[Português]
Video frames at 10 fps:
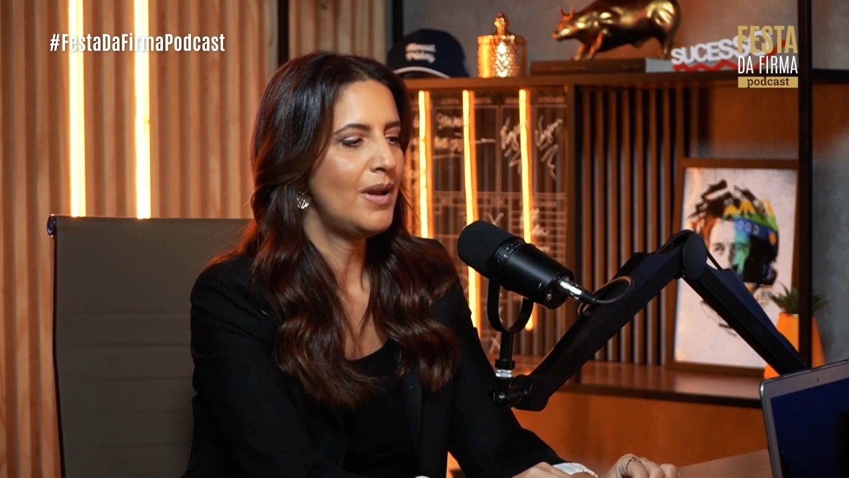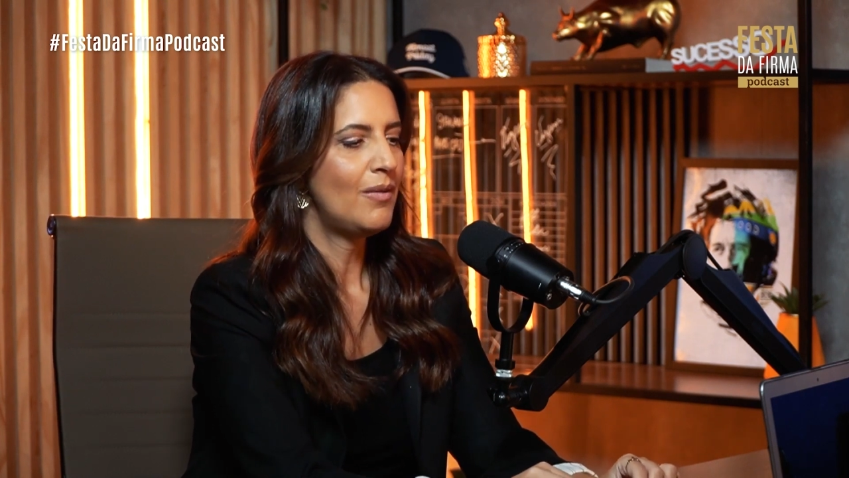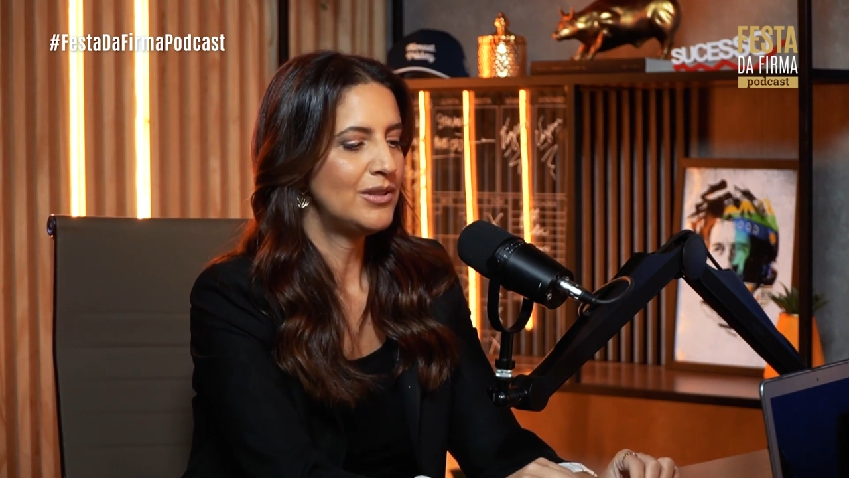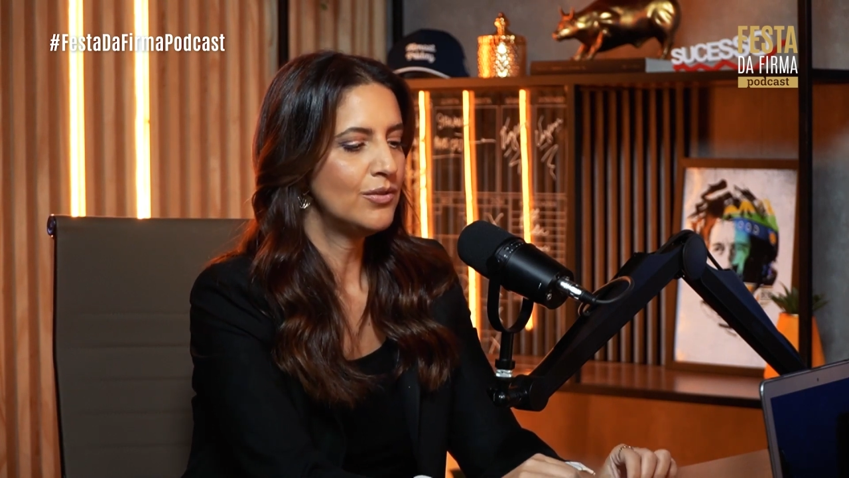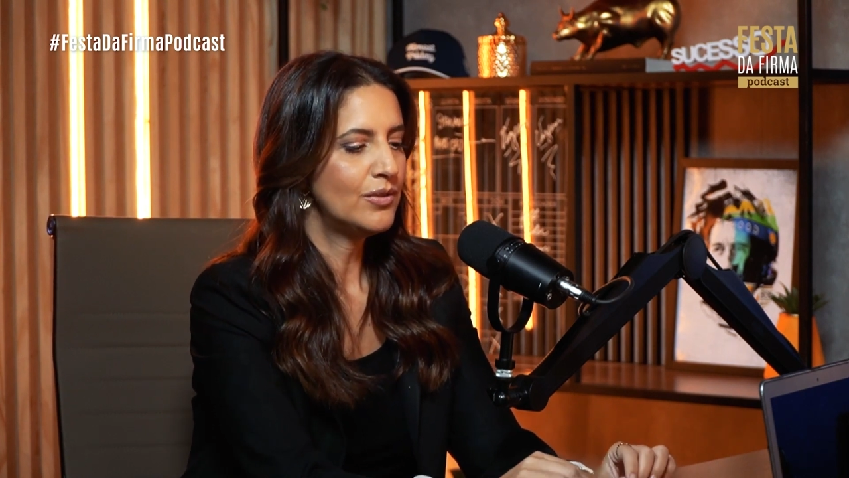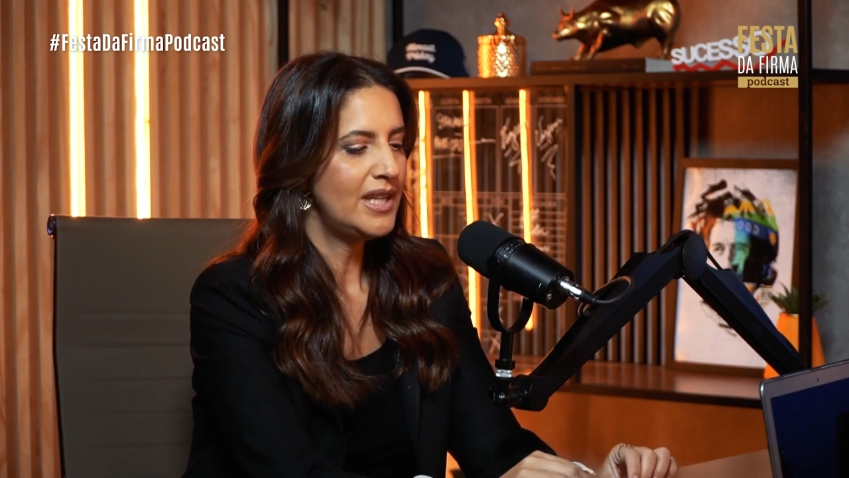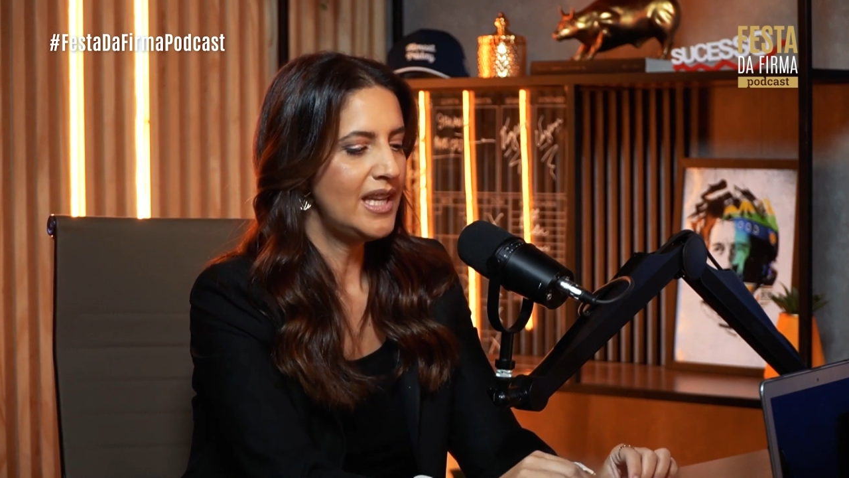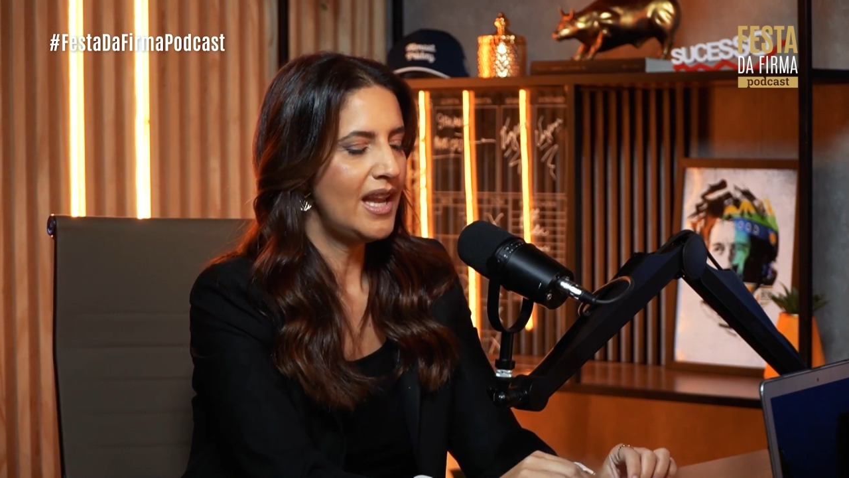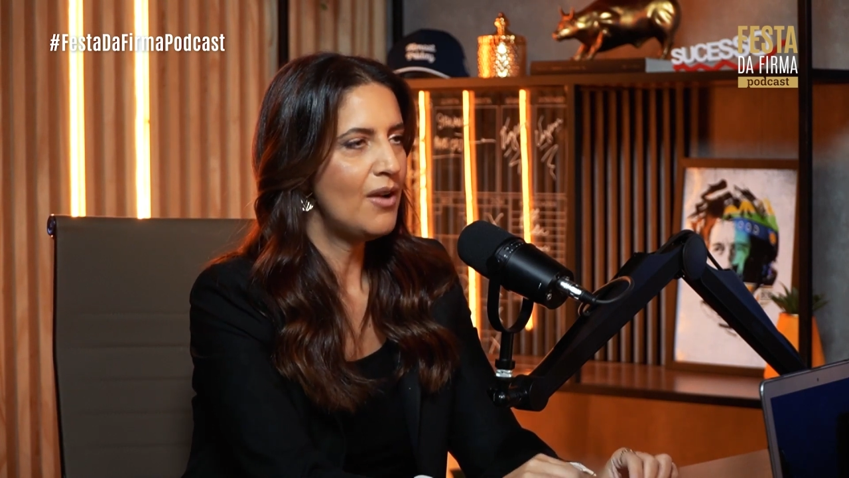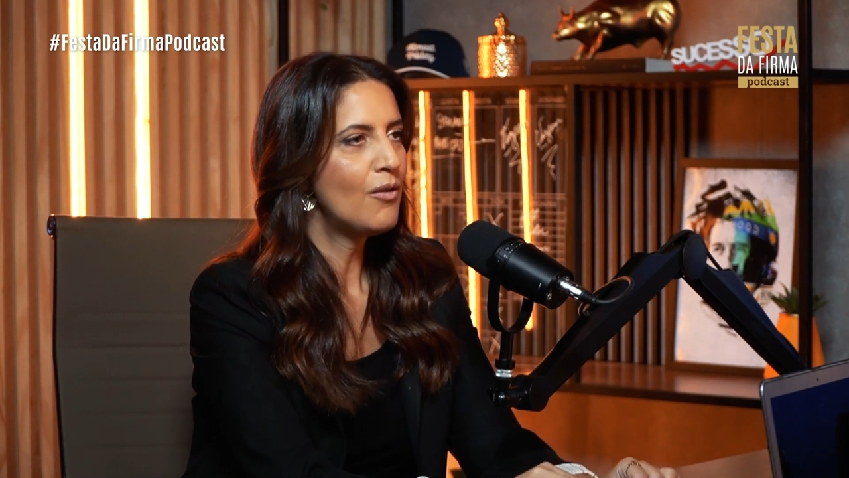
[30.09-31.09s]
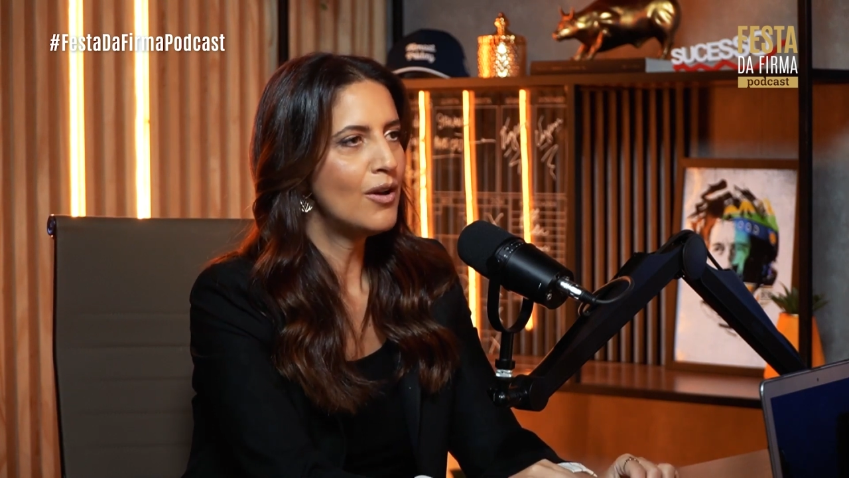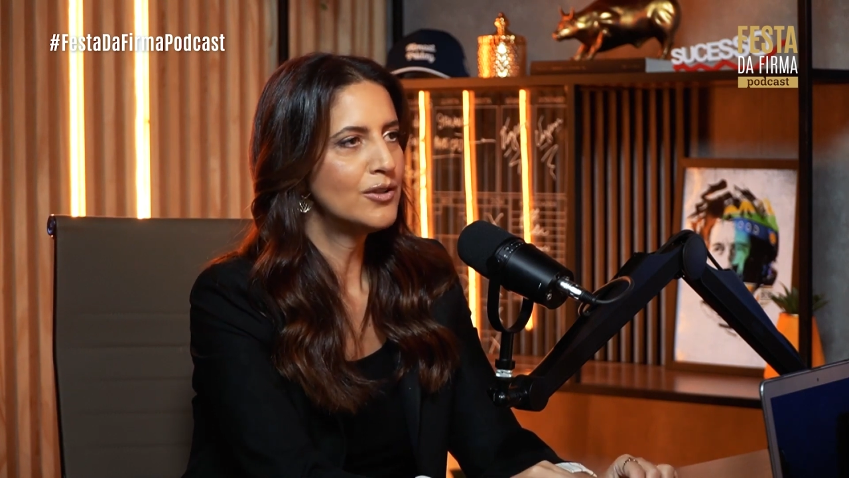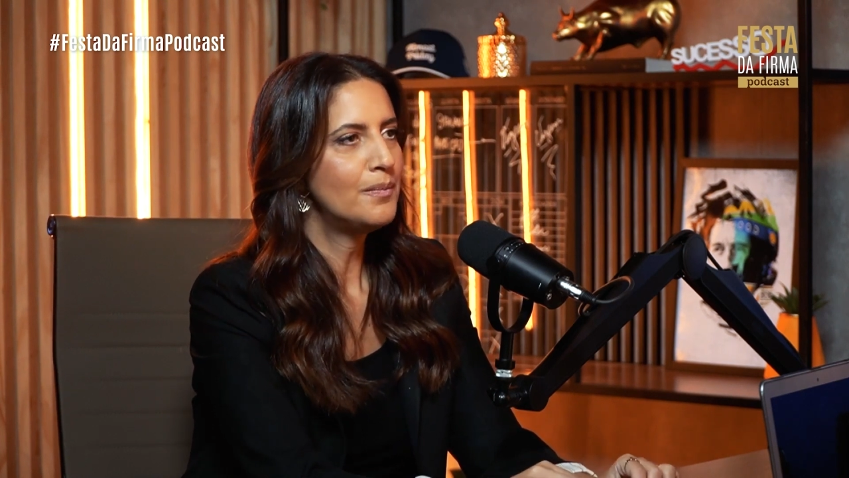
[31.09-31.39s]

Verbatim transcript: é um assunto que eu gosto